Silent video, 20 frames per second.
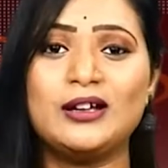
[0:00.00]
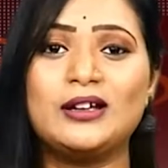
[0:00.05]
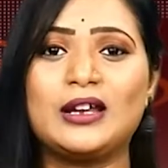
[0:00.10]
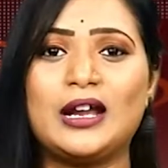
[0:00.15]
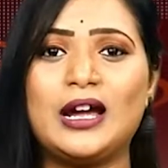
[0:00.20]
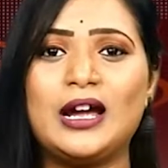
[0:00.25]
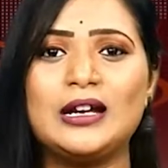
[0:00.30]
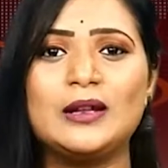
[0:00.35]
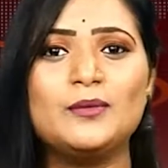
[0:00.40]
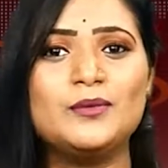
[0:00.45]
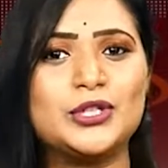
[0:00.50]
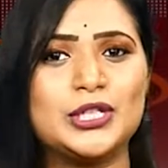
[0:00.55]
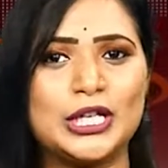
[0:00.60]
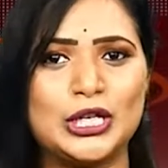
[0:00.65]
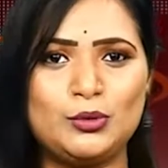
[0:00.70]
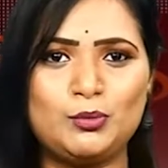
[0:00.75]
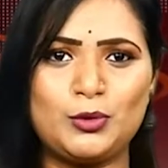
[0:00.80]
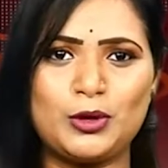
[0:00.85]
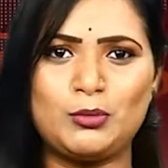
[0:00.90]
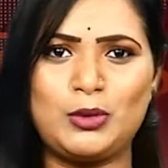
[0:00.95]
గ్రహణం
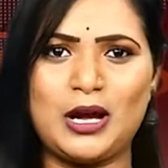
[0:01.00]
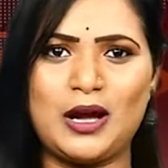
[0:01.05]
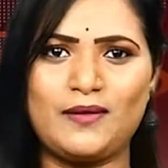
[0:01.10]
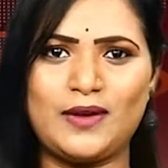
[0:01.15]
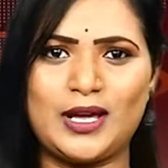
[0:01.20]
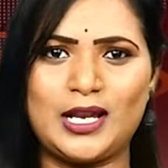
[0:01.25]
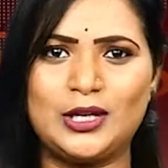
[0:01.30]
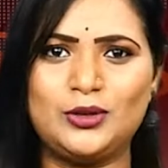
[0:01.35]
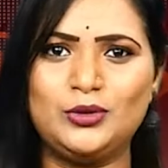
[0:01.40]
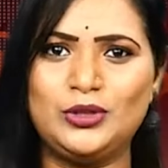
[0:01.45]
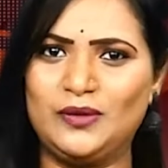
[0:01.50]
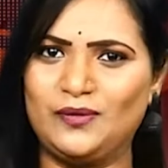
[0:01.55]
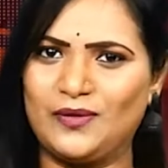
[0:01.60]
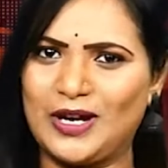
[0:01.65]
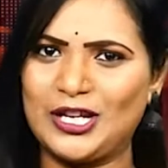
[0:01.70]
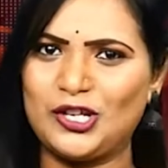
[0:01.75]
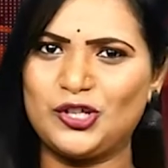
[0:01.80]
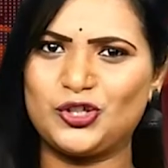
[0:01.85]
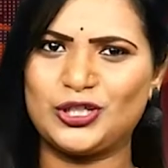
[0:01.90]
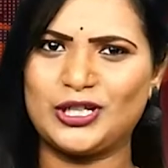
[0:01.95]
చెడు ప్రభావాలను
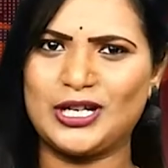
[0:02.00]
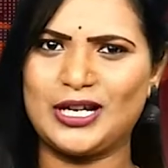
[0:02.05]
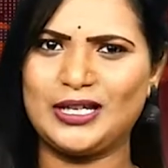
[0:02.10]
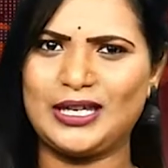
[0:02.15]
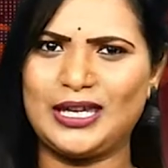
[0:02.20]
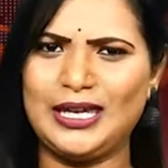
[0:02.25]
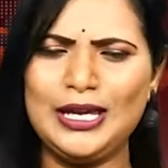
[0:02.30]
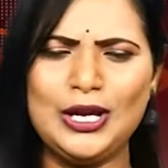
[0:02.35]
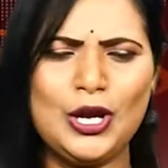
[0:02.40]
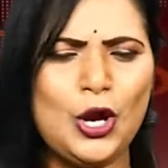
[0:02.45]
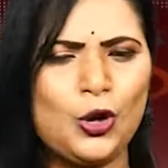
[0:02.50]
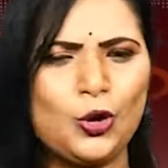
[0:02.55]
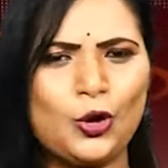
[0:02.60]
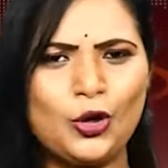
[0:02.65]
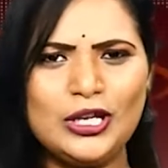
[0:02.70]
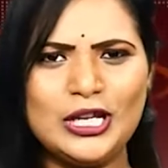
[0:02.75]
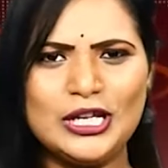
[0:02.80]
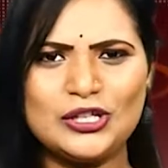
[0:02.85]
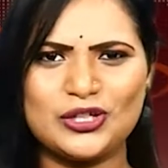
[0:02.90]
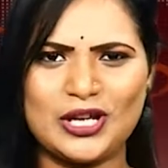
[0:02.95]
నివారించడానికి
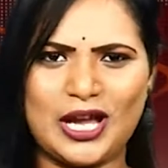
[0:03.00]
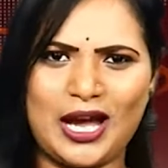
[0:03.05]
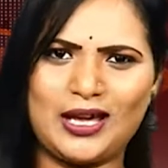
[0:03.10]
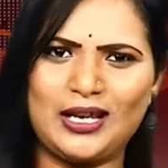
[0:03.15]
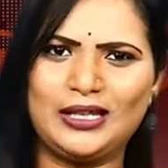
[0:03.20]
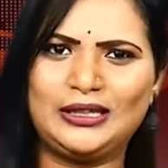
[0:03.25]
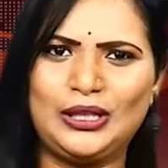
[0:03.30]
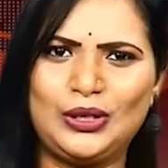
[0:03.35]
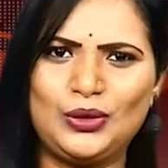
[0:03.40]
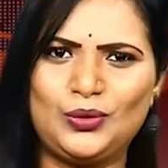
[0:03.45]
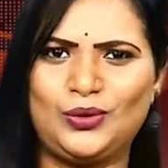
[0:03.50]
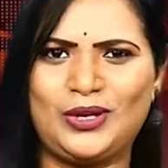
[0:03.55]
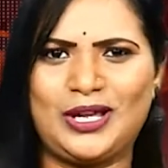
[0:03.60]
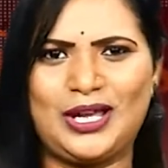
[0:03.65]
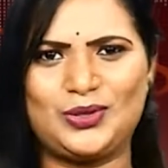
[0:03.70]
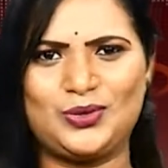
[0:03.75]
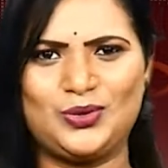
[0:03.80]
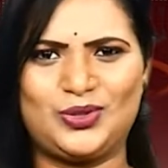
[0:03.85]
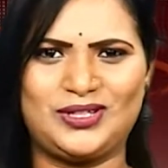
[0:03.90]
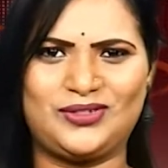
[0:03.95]
కొన్ని జాగ్రత్తలు కూడా
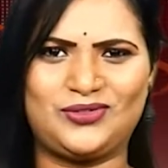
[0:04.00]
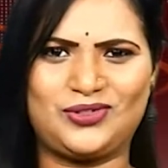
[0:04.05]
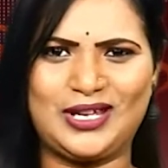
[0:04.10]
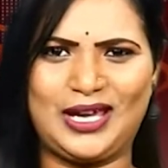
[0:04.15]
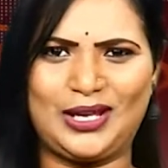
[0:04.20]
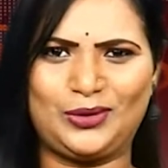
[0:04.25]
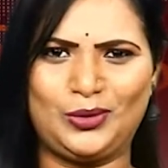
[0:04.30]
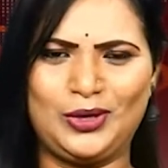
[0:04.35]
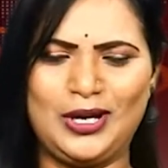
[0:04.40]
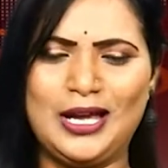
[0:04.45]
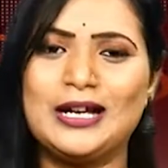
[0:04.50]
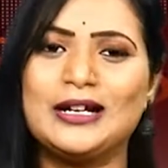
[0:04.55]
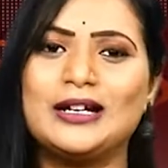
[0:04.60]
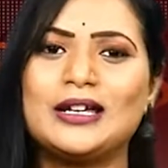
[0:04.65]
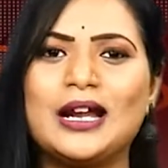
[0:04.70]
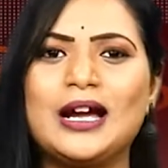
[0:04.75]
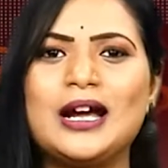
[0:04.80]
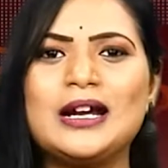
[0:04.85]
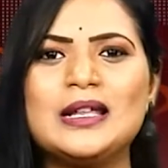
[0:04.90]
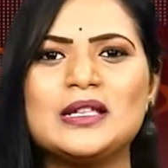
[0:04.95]
సూచించారు
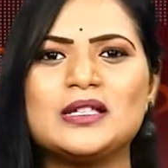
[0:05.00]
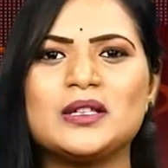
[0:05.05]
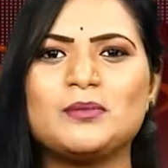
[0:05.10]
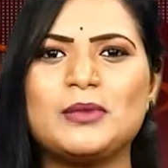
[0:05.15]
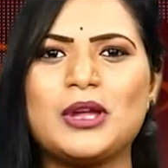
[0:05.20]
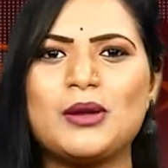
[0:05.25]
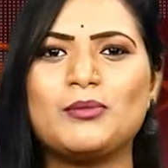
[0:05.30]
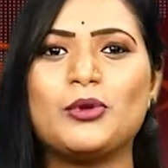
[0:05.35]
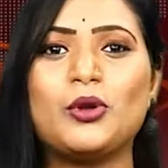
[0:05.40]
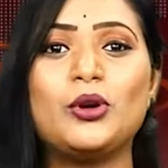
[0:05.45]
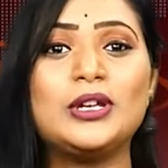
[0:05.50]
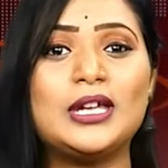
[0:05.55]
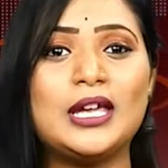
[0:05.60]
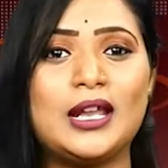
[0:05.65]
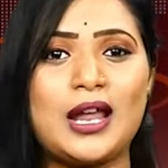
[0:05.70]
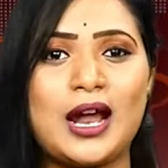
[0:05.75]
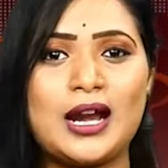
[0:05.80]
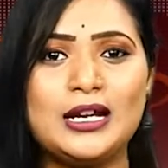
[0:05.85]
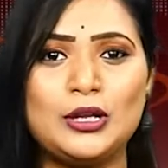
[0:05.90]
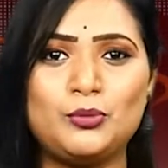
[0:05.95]
గ్రహణ సమయంలో
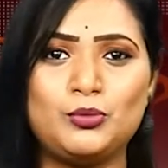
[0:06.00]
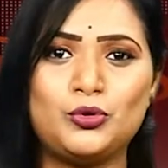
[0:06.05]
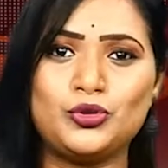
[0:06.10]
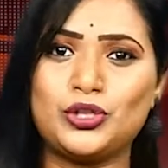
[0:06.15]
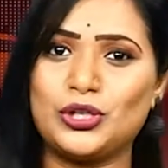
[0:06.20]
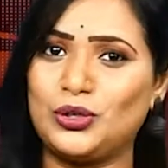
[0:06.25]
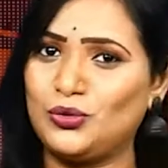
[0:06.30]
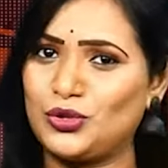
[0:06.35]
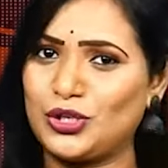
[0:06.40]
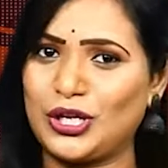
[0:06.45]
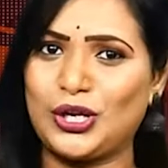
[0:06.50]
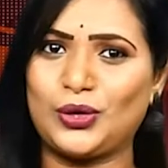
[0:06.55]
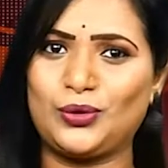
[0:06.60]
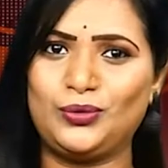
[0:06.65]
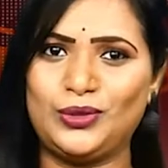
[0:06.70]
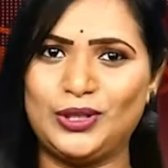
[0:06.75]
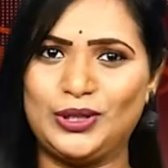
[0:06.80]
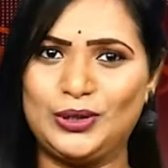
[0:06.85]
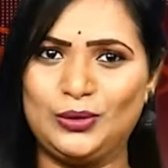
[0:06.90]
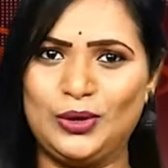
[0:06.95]
ఎలాంటి పూజలు
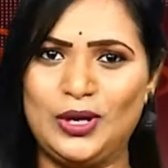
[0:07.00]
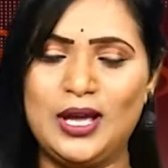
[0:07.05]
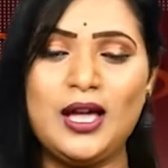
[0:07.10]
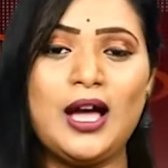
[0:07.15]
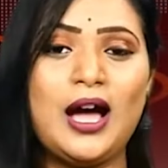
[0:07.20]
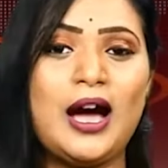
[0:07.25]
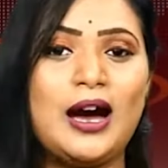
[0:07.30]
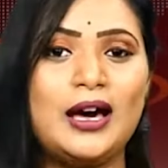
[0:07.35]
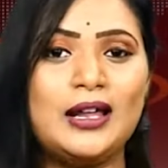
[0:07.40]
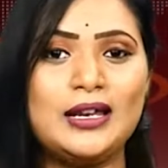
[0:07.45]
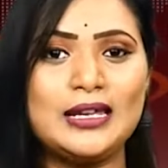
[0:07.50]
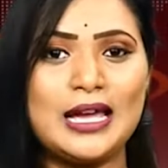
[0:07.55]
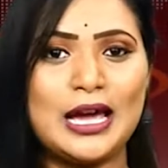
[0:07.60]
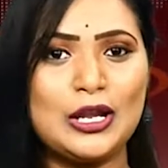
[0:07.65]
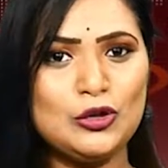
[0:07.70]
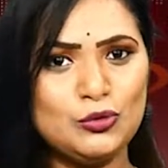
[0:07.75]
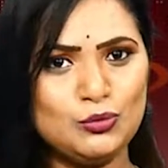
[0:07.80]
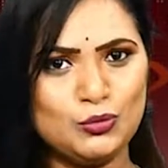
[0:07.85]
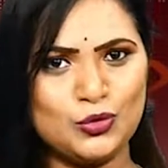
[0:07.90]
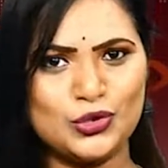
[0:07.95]
చేయకూడదు
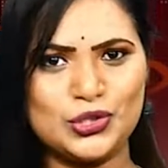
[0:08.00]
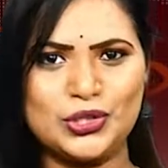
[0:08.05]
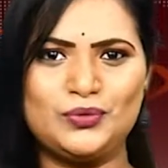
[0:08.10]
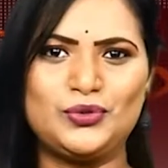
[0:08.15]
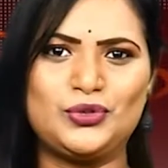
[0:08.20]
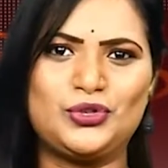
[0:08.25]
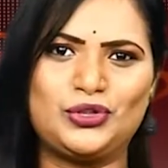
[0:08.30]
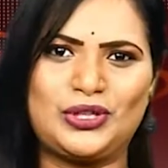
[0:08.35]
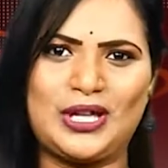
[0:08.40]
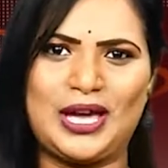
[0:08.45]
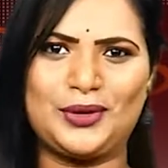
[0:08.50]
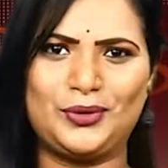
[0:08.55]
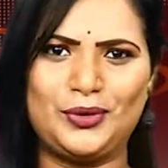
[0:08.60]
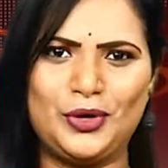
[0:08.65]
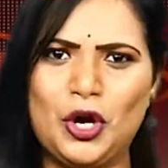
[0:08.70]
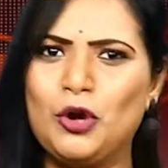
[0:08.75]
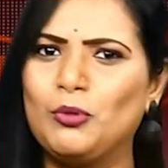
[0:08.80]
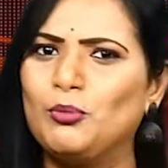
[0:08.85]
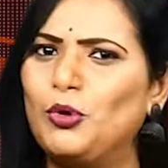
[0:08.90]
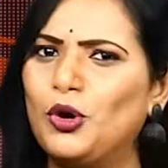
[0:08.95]
ఆలయాలు మూసి ఉంచుతారు
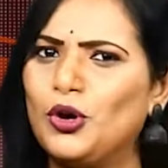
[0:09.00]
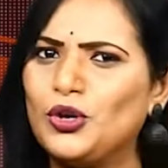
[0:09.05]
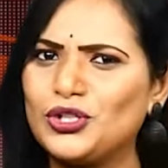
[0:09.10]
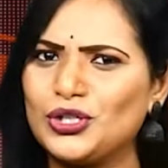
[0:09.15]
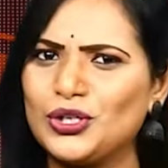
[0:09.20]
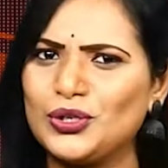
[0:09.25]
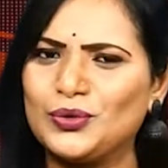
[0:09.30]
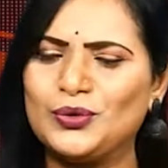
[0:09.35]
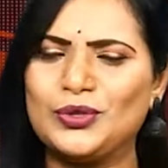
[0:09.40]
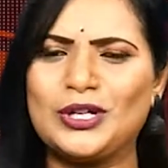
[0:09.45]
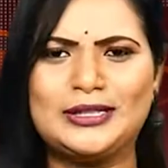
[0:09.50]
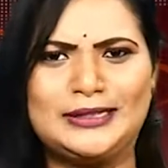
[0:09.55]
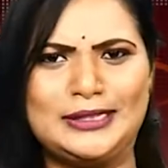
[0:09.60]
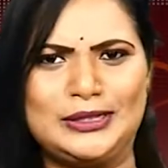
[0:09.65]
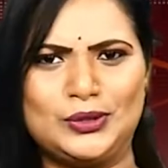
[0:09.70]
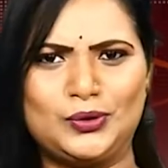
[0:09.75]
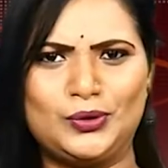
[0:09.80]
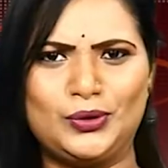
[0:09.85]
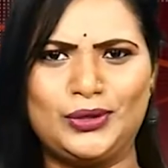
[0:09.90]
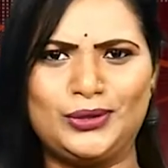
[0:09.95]
భోజనం కూడా
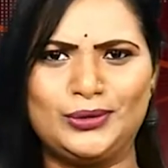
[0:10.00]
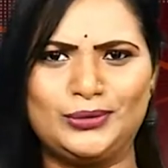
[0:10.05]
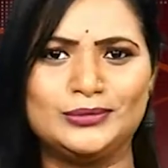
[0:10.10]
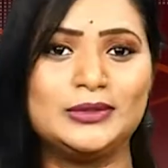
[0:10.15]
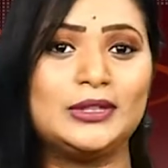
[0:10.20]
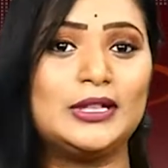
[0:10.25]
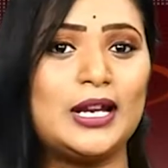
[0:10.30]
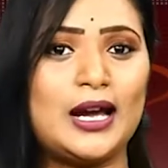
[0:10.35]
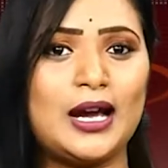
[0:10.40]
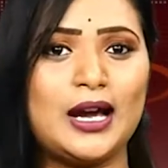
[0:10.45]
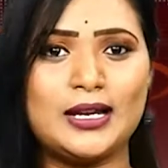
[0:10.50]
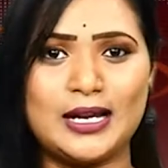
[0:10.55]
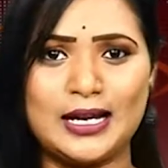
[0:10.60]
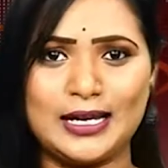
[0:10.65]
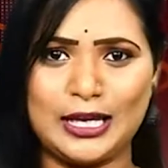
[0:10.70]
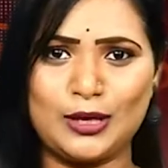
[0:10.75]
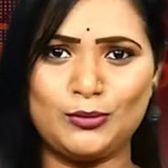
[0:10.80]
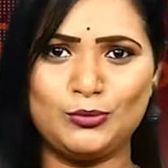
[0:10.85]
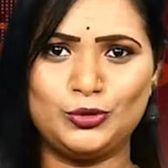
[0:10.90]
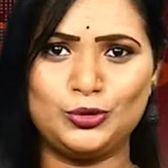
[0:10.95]
తినకూడదు
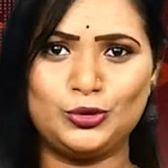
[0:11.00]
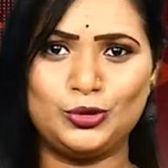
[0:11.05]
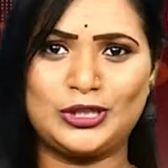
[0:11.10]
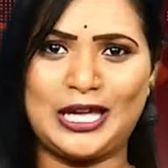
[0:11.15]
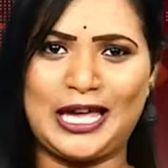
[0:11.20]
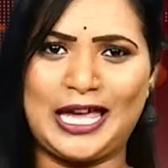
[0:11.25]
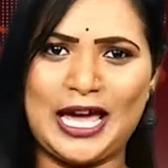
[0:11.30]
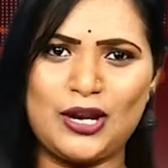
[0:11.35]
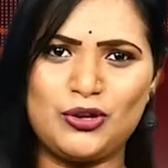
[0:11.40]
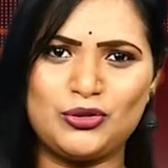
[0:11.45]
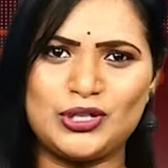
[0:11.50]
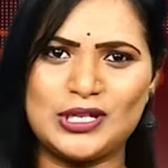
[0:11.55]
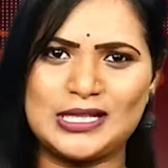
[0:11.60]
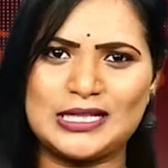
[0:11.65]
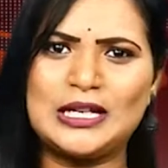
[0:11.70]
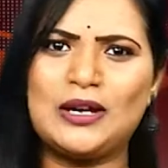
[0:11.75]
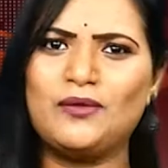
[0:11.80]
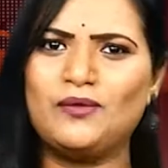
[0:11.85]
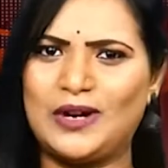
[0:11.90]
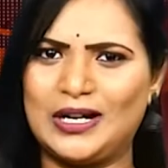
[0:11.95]
గ్రహణానికి ముందు తయారు
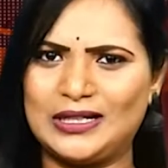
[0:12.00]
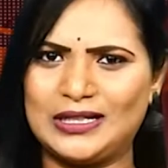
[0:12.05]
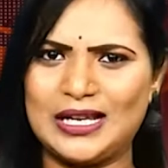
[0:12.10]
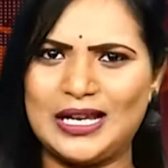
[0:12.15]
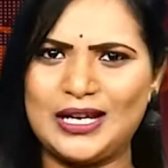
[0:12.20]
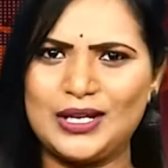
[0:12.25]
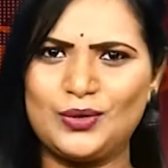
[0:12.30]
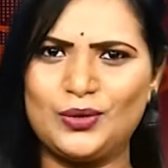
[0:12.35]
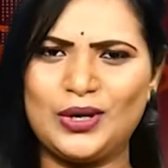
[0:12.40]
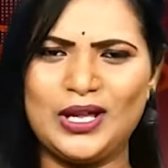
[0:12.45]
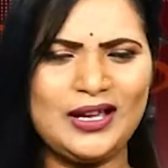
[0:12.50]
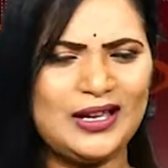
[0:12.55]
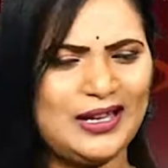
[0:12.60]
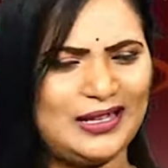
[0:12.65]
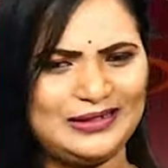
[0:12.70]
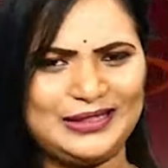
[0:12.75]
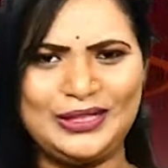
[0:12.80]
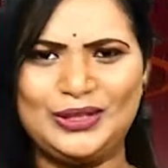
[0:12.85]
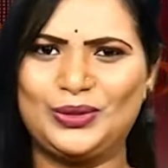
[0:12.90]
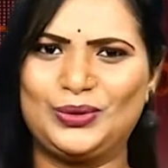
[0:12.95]
చేసిన వంటలని కూడా
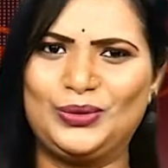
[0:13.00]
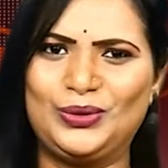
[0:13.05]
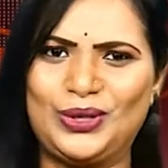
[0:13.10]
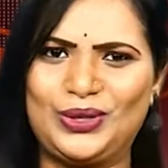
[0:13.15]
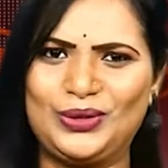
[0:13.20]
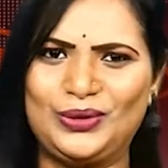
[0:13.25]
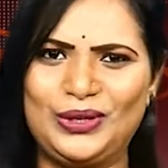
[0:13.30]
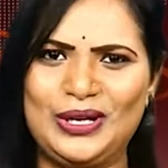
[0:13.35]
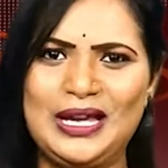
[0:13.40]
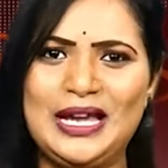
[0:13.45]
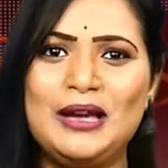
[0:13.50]
తినకూడదు